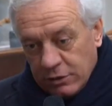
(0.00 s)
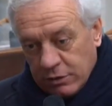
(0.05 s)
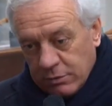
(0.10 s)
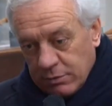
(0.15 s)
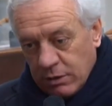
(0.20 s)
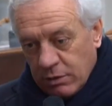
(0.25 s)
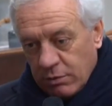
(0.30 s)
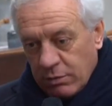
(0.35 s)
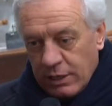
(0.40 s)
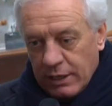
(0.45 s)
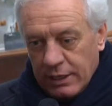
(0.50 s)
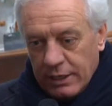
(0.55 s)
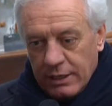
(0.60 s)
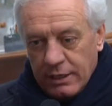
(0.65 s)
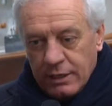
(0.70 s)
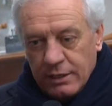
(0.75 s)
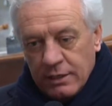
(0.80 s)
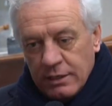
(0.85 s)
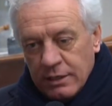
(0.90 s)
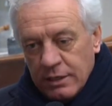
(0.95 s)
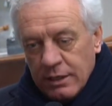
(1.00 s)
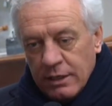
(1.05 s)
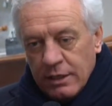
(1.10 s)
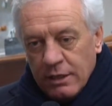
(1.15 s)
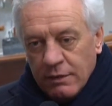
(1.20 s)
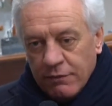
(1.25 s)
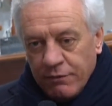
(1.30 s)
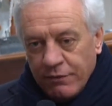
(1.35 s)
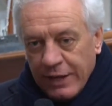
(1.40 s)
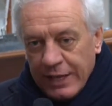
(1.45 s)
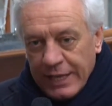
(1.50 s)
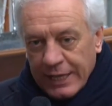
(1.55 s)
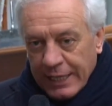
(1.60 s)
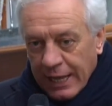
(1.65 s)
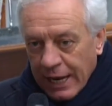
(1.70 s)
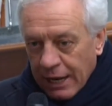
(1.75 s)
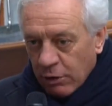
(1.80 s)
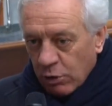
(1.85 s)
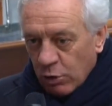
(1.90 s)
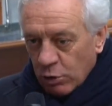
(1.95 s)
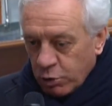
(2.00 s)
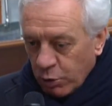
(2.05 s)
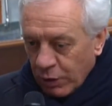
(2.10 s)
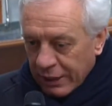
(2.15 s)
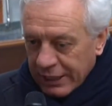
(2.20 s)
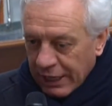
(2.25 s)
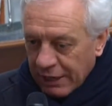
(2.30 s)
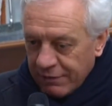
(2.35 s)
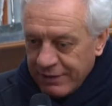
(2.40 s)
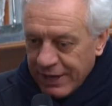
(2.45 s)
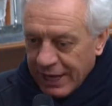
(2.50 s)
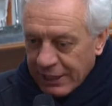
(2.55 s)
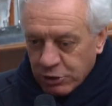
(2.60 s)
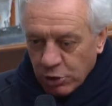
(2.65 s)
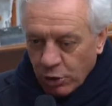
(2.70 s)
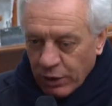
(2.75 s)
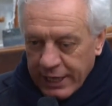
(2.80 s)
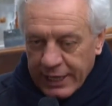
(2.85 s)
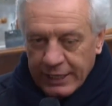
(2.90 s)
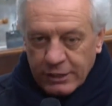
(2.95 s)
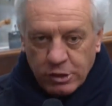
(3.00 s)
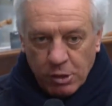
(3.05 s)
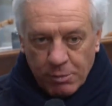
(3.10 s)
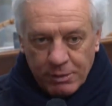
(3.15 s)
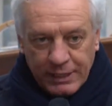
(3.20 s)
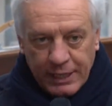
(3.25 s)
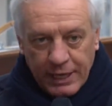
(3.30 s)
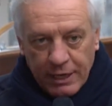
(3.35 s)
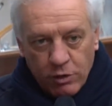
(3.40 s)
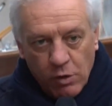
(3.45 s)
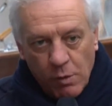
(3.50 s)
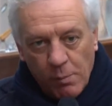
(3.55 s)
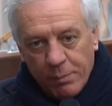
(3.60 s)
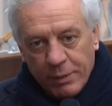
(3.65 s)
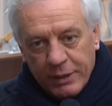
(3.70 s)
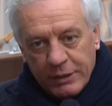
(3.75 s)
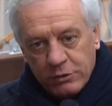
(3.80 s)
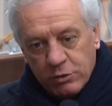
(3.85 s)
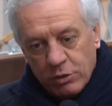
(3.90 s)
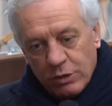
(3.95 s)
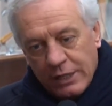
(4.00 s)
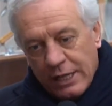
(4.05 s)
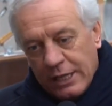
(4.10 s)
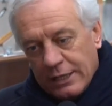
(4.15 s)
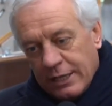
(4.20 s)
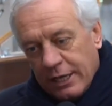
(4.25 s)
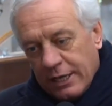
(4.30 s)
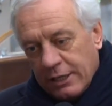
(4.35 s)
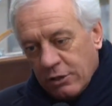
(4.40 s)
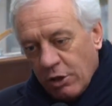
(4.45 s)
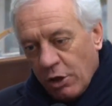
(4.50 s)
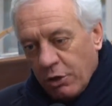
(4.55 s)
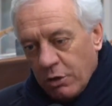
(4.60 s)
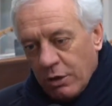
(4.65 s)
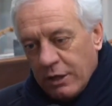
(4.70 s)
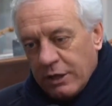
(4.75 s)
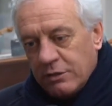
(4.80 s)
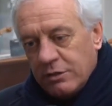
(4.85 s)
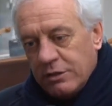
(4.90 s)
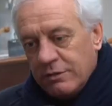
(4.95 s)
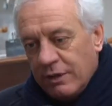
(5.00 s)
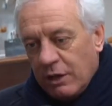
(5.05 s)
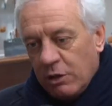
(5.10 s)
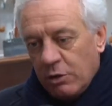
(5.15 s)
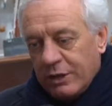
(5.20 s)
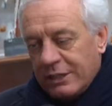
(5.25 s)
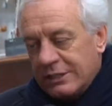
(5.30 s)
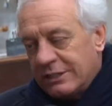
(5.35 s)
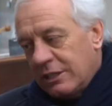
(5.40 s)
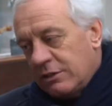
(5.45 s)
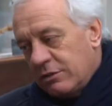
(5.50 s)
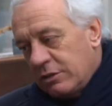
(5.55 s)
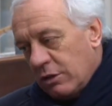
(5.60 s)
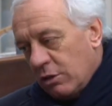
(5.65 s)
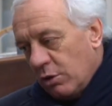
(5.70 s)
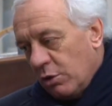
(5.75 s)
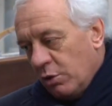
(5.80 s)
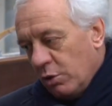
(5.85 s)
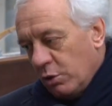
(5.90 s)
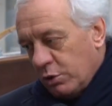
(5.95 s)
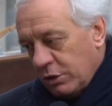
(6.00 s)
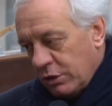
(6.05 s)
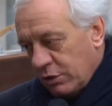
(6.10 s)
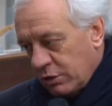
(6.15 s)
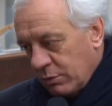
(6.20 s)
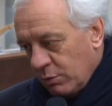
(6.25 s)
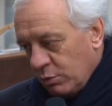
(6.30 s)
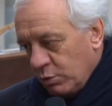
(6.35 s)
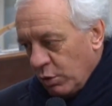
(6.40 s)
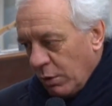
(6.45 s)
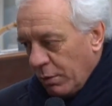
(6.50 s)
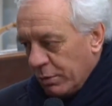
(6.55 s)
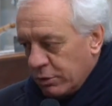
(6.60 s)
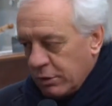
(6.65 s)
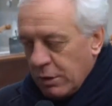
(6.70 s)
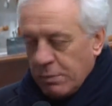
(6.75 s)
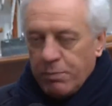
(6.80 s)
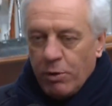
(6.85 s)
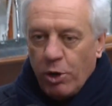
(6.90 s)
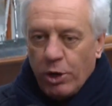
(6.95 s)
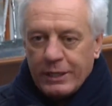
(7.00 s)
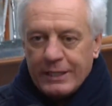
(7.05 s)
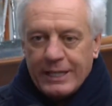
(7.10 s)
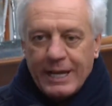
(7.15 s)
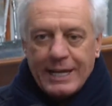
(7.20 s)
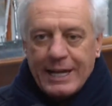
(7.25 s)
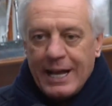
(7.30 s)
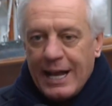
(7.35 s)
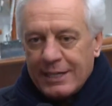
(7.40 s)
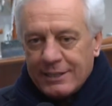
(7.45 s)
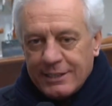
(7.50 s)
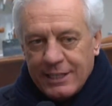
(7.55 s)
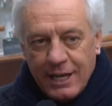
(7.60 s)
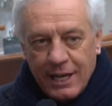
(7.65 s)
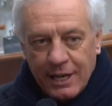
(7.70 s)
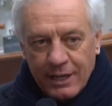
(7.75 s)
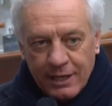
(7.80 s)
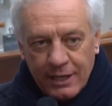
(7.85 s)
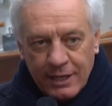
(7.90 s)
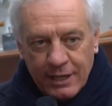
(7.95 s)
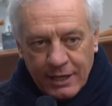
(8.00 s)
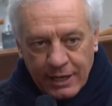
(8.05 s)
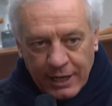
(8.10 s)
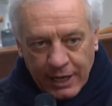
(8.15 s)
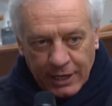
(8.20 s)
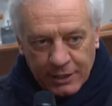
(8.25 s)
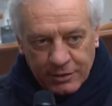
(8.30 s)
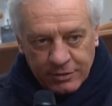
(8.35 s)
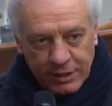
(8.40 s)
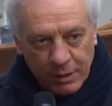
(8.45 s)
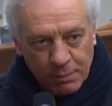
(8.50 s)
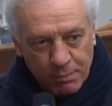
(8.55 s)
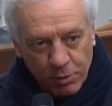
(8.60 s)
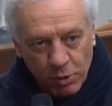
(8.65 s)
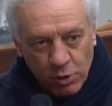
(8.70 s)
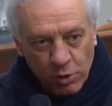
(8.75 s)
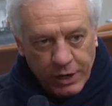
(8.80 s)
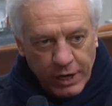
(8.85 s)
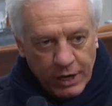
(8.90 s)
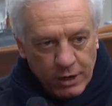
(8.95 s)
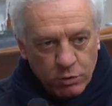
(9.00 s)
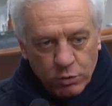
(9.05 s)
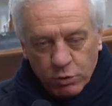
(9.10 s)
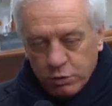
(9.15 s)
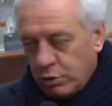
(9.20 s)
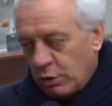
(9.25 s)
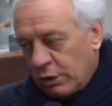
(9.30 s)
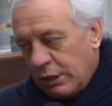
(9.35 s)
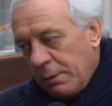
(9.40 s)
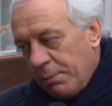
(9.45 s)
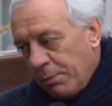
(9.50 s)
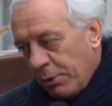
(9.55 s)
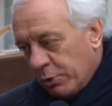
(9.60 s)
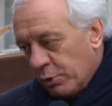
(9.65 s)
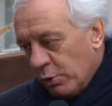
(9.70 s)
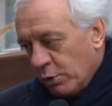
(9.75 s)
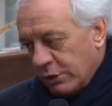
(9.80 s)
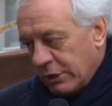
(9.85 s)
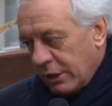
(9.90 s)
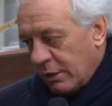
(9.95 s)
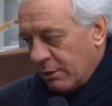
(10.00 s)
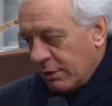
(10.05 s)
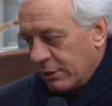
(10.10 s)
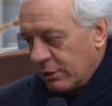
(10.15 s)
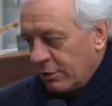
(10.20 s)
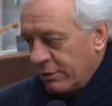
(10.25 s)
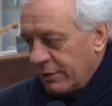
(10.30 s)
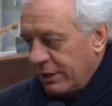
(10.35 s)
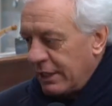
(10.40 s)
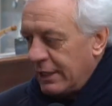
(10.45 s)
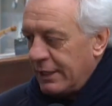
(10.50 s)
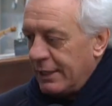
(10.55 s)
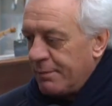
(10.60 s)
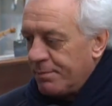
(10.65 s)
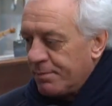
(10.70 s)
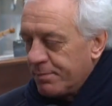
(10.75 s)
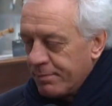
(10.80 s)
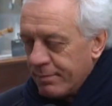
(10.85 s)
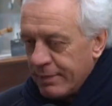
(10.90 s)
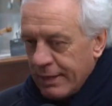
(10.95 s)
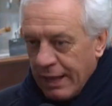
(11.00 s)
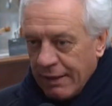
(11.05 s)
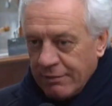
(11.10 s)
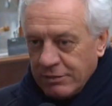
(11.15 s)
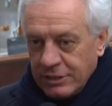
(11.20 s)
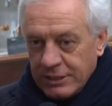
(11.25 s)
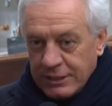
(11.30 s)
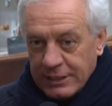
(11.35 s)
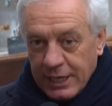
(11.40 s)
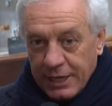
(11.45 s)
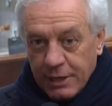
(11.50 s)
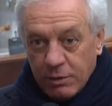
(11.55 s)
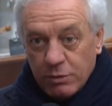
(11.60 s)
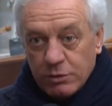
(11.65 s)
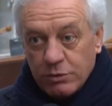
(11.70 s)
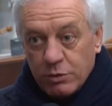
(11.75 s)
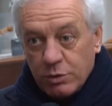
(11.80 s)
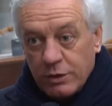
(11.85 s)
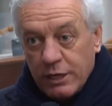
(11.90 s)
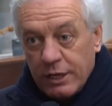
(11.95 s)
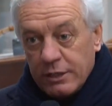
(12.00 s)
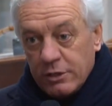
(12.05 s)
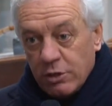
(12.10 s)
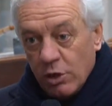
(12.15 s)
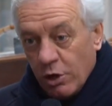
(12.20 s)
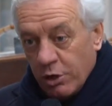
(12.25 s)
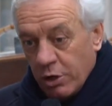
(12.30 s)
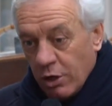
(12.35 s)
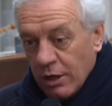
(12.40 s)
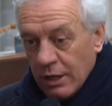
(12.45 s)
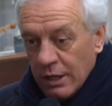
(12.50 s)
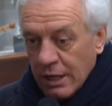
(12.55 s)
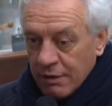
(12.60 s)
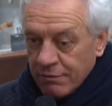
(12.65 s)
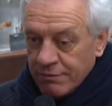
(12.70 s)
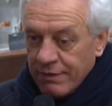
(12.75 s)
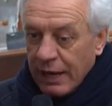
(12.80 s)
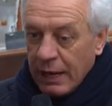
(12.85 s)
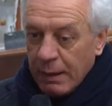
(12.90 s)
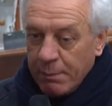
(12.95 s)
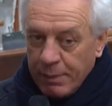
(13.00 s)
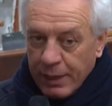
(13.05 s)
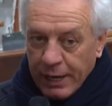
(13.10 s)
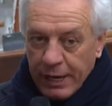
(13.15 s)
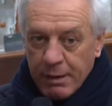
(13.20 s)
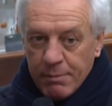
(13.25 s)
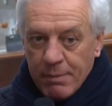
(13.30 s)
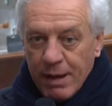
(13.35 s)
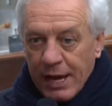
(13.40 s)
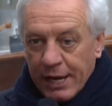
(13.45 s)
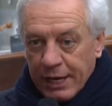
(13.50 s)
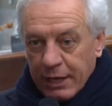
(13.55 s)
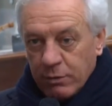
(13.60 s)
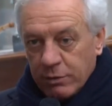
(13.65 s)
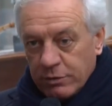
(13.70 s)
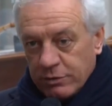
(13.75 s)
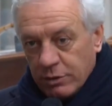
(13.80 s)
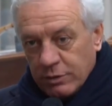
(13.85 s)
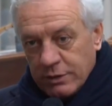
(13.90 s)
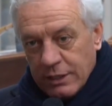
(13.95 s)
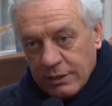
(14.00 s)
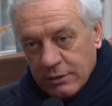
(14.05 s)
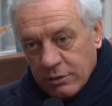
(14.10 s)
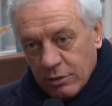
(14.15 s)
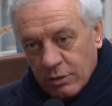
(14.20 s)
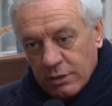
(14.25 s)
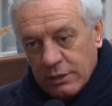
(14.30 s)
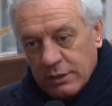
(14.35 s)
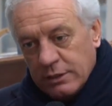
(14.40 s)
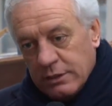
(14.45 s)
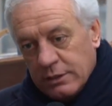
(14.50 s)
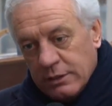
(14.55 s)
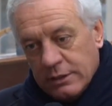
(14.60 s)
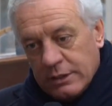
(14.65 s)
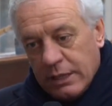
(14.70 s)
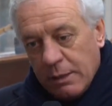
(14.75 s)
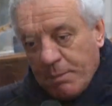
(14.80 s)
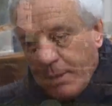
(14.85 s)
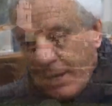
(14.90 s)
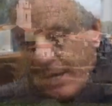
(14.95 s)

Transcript: insomma, quella figlia della cultura del viaggio lento, ma della comprensione del territorio che si valorizza e si conosce. Uno si porta a casa il sapore, il gusto dei prodotti quando viene a visitare questo territorio. Vale per il mare questo tanto che